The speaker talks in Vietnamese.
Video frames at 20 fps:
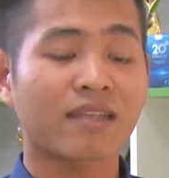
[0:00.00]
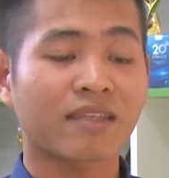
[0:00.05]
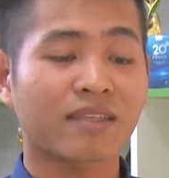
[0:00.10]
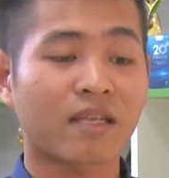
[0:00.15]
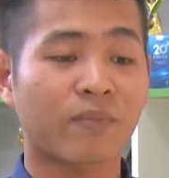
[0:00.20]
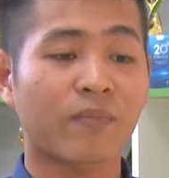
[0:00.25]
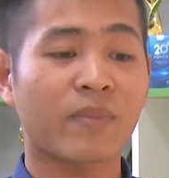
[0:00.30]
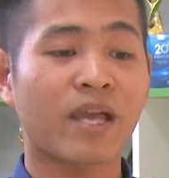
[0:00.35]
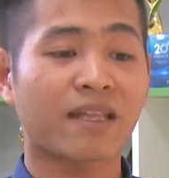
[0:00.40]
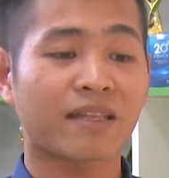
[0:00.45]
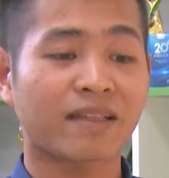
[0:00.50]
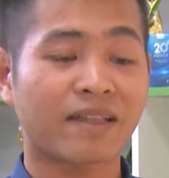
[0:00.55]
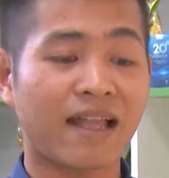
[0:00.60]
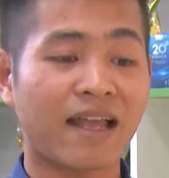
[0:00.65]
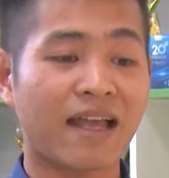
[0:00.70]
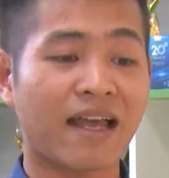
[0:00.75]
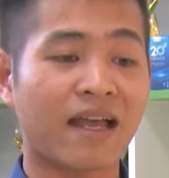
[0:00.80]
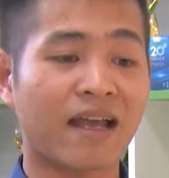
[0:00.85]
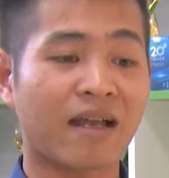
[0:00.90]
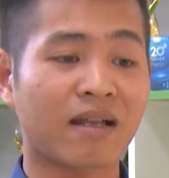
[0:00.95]
đặc biệt
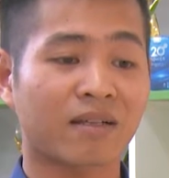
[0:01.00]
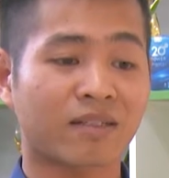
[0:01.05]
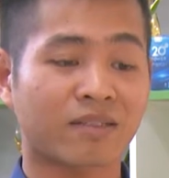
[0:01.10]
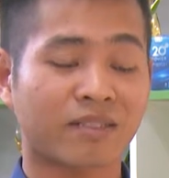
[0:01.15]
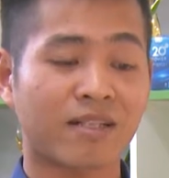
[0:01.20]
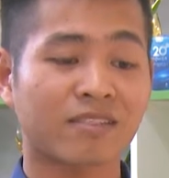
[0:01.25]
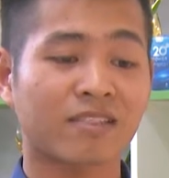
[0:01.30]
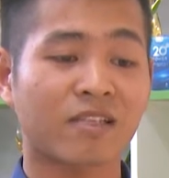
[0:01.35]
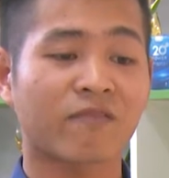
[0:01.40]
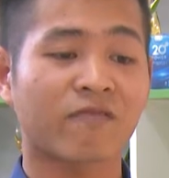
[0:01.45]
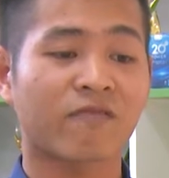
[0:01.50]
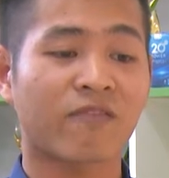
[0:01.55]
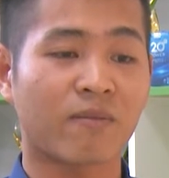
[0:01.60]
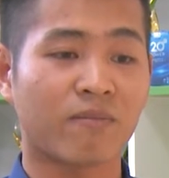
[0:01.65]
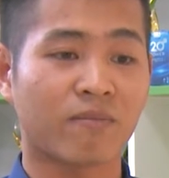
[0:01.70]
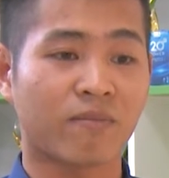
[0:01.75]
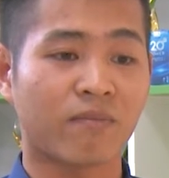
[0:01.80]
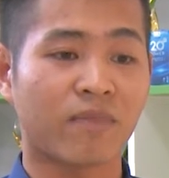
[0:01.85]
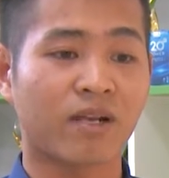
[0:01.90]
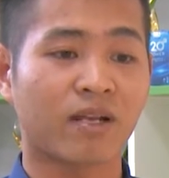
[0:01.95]
là các sản phẩm
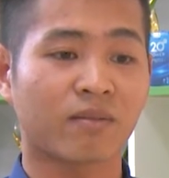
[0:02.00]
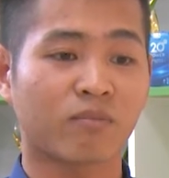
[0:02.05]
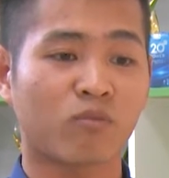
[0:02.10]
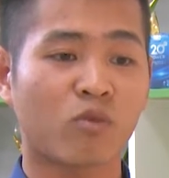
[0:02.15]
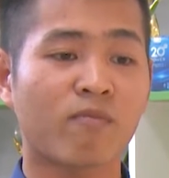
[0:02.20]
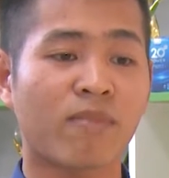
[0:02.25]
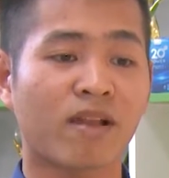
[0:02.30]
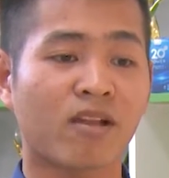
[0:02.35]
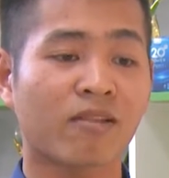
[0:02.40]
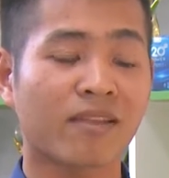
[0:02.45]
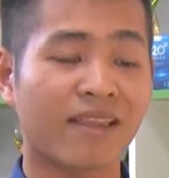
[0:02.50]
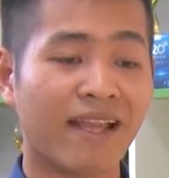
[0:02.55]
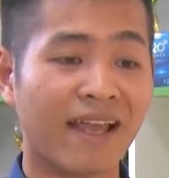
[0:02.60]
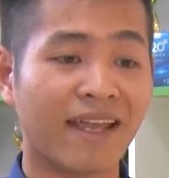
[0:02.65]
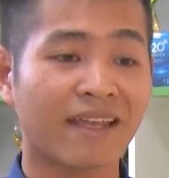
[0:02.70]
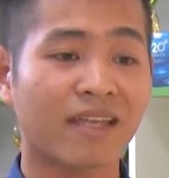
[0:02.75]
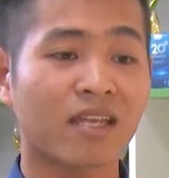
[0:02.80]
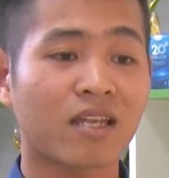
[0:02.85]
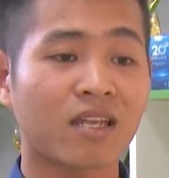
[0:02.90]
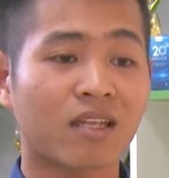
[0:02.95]
mà buôn bán
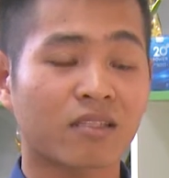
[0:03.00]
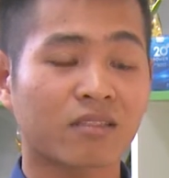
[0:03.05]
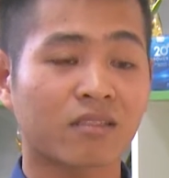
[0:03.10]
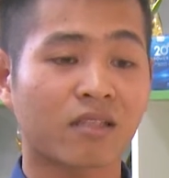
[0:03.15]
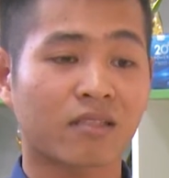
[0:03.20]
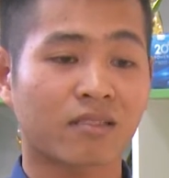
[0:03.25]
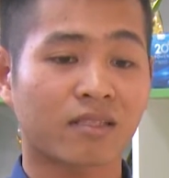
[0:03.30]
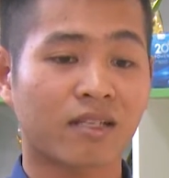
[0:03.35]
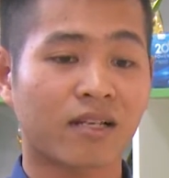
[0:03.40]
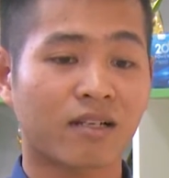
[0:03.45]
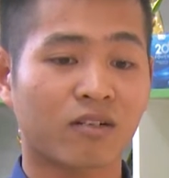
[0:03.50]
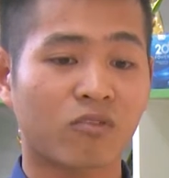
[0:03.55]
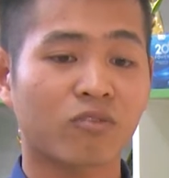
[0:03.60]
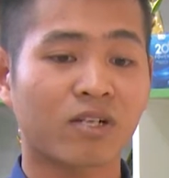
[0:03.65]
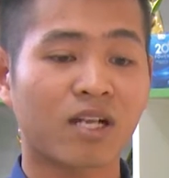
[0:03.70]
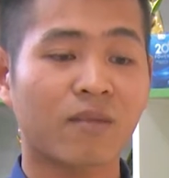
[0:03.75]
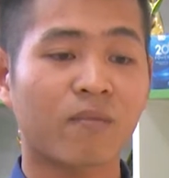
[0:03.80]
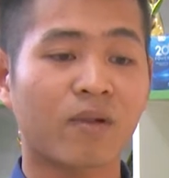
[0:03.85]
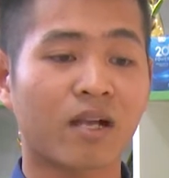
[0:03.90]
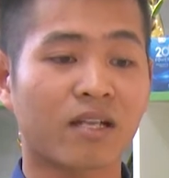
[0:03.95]
online được là cung
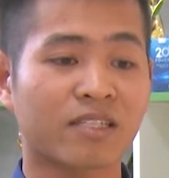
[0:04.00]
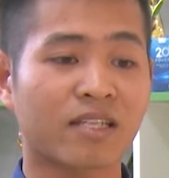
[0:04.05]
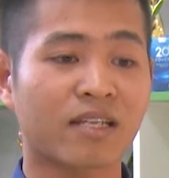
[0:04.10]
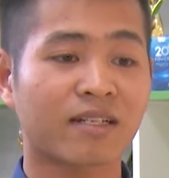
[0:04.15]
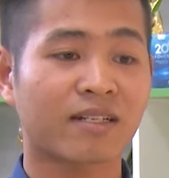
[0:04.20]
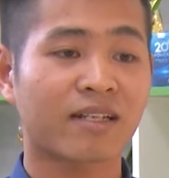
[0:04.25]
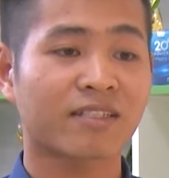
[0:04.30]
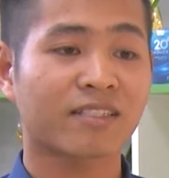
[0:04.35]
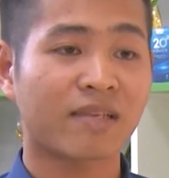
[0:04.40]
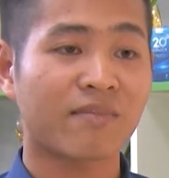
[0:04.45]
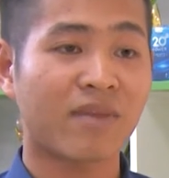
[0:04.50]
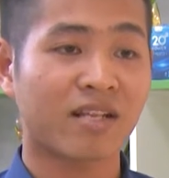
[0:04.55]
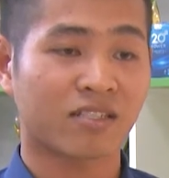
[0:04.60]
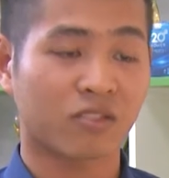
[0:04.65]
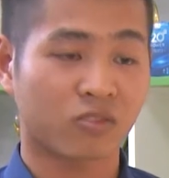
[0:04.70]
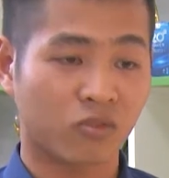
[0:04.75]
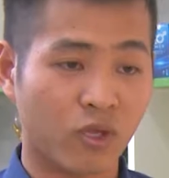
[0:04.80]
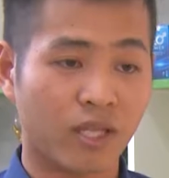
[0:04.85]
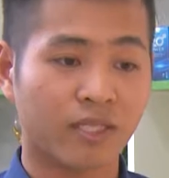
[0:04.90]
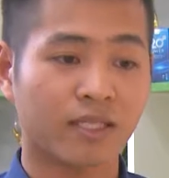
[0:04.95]
cấp ở trên các trang mạng
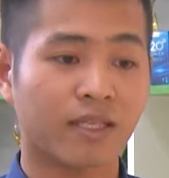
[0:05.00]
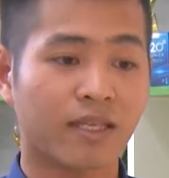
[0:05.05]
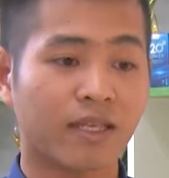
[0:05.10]
trực tuyến